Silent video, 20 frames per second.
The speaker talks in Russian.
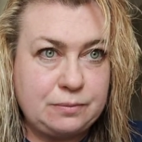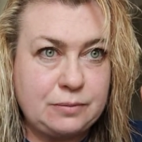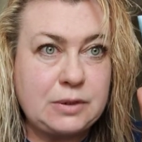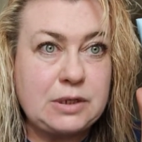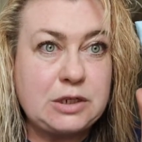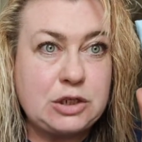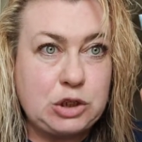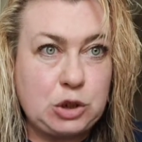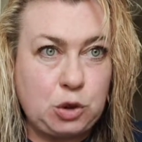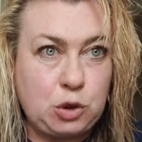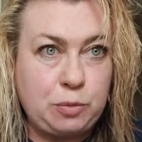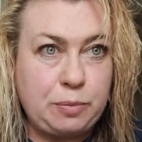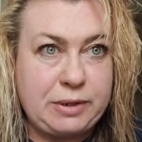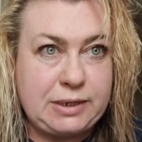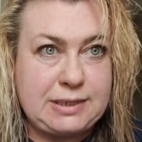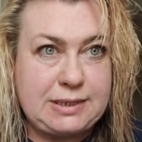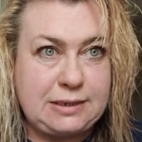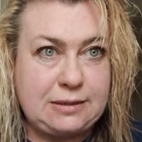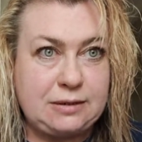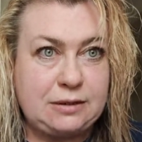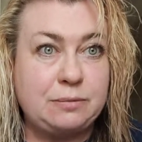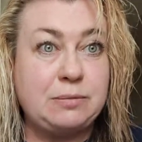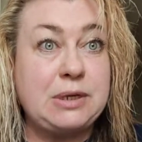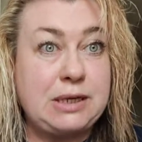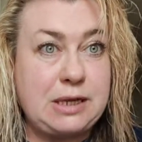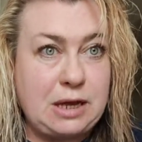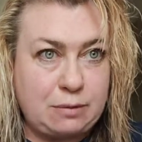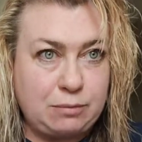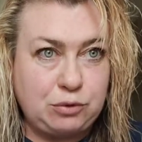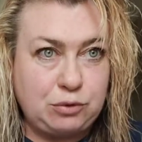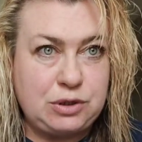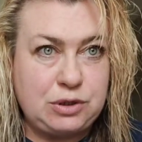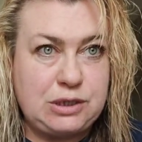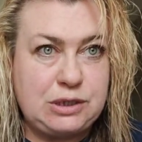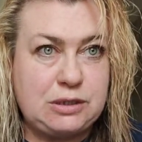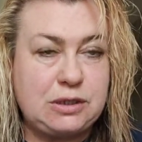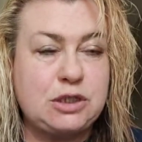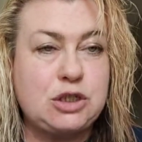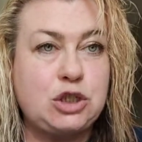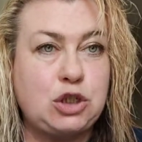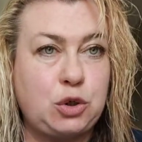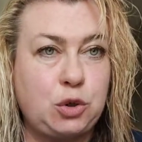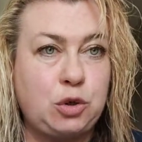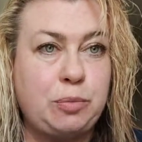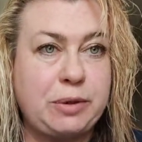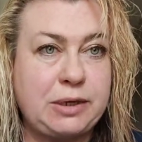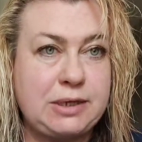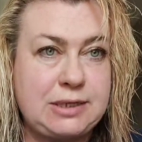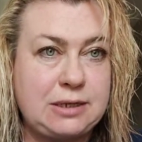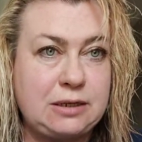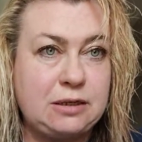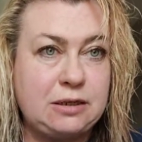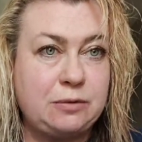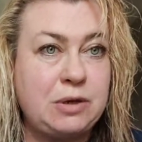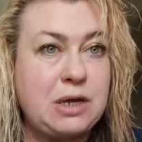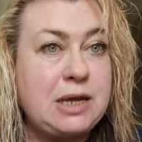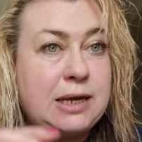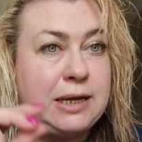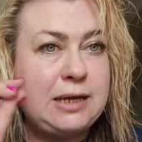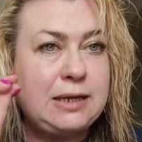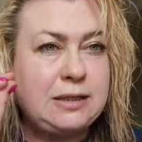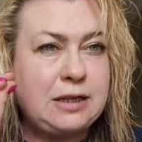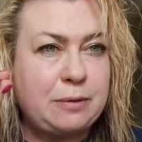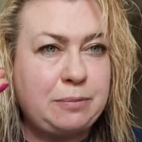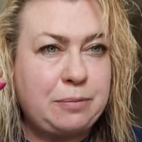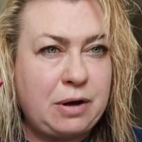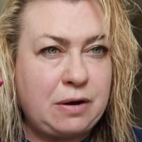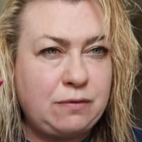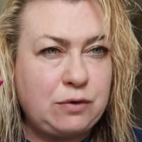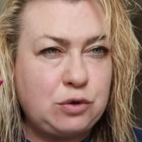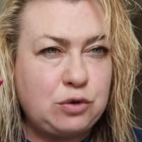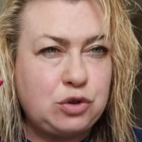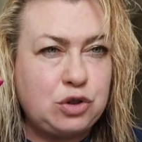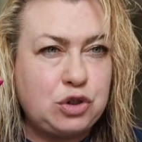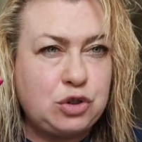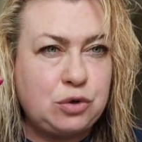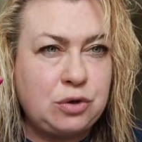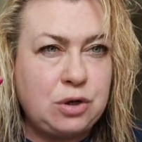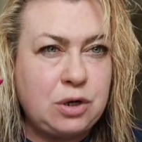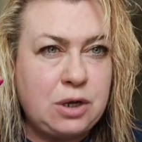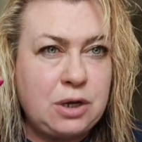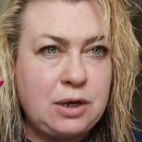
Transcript: с 3%. Я буду делать с 3% и добавлю еще